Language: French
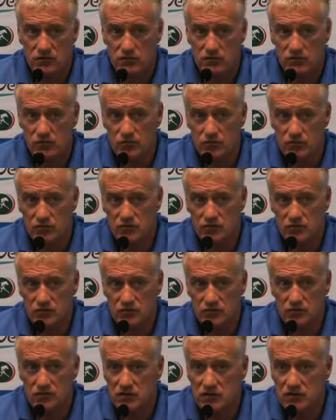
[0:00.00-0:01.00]
entame une
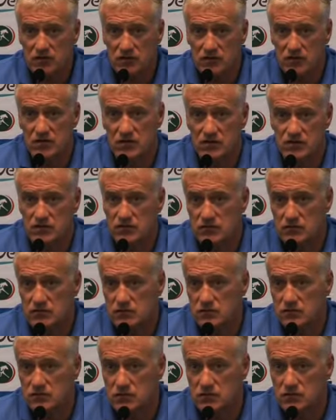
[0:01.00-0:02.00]
phase de
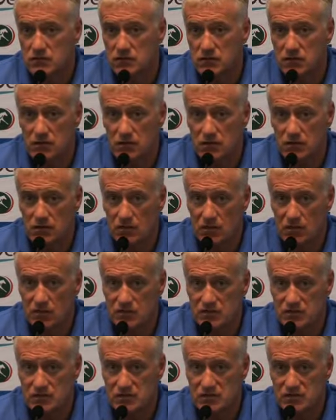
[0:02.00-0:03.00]
qualification, euh,
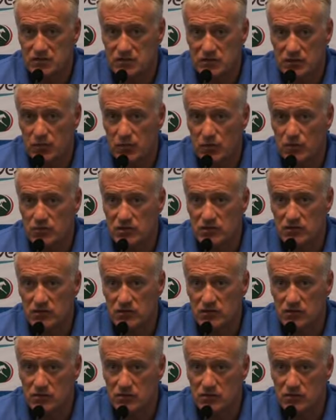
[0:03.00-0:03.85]
voilà, c'est finir premier.